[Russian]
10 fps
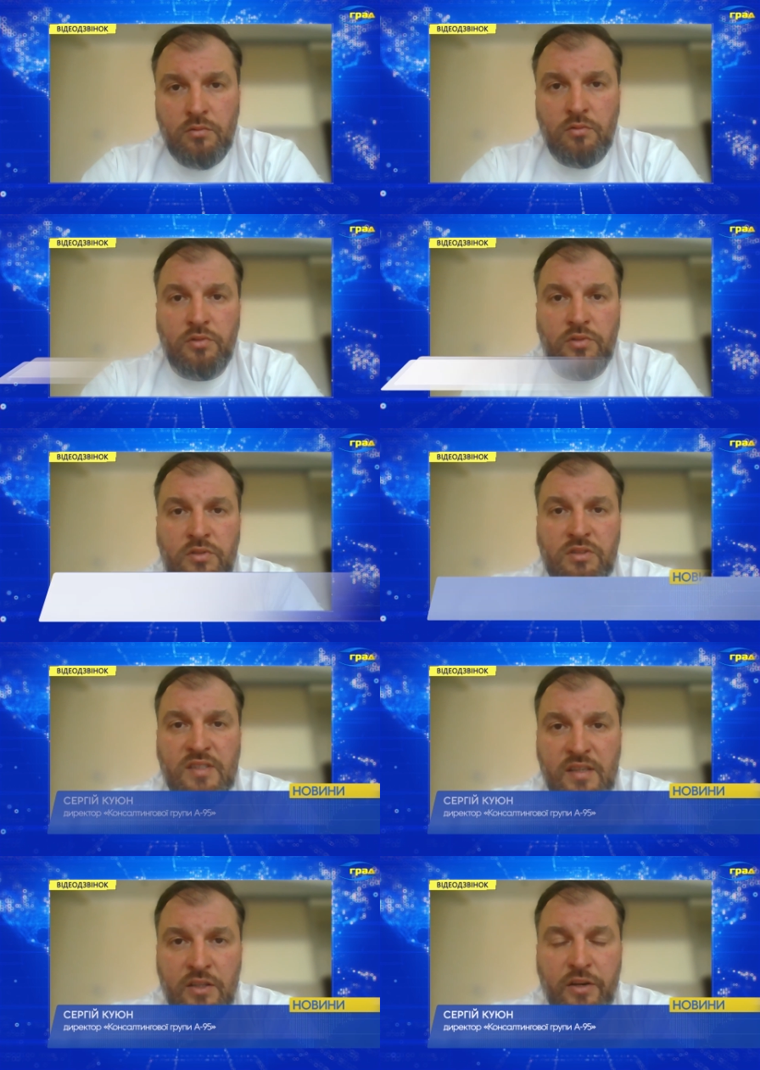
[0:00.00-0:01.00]
То есть
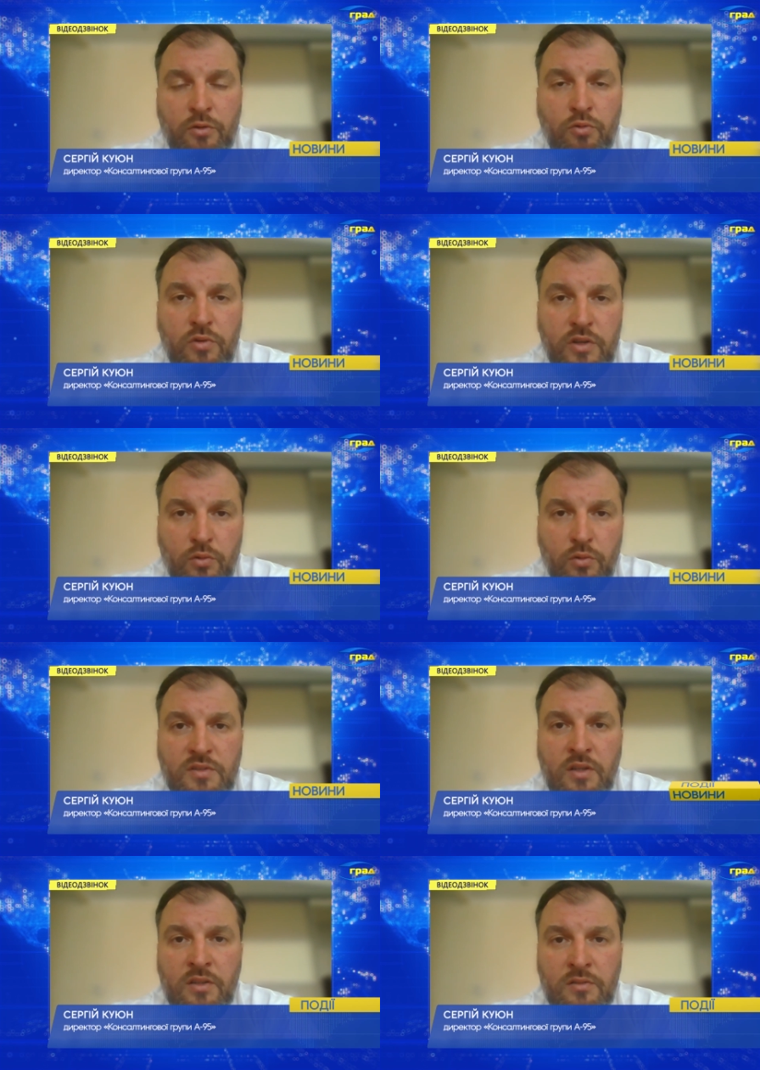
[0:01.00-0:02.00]
цены
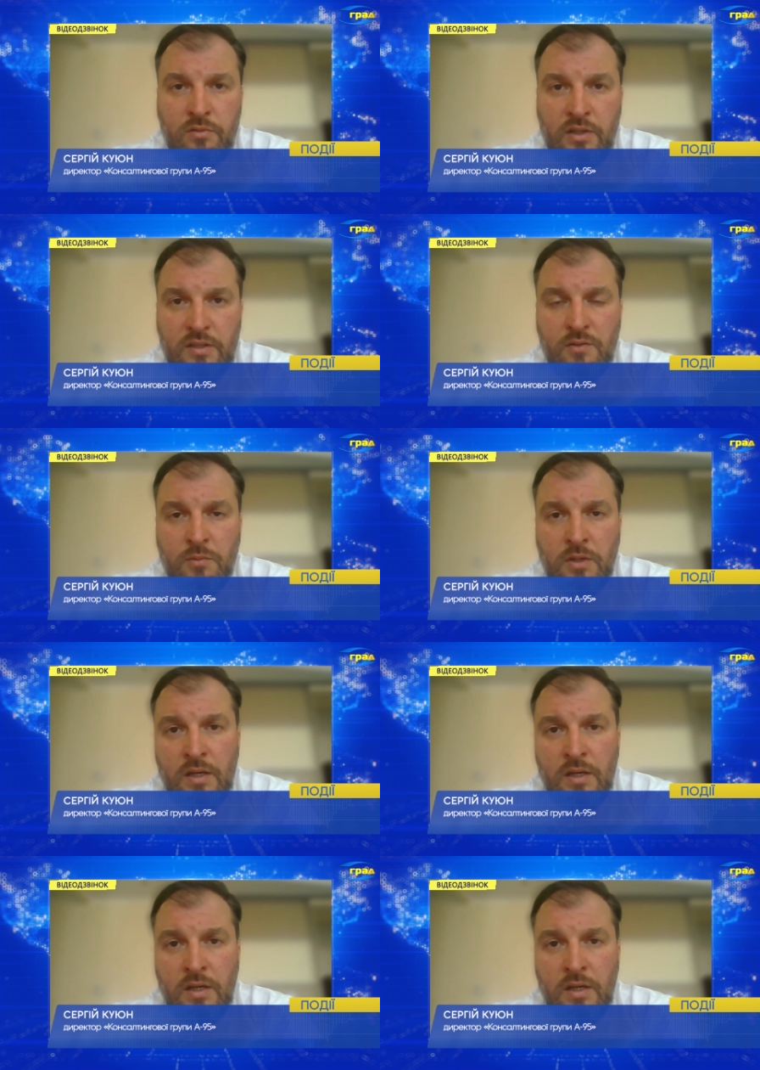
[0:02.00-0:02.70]
регулируются государством.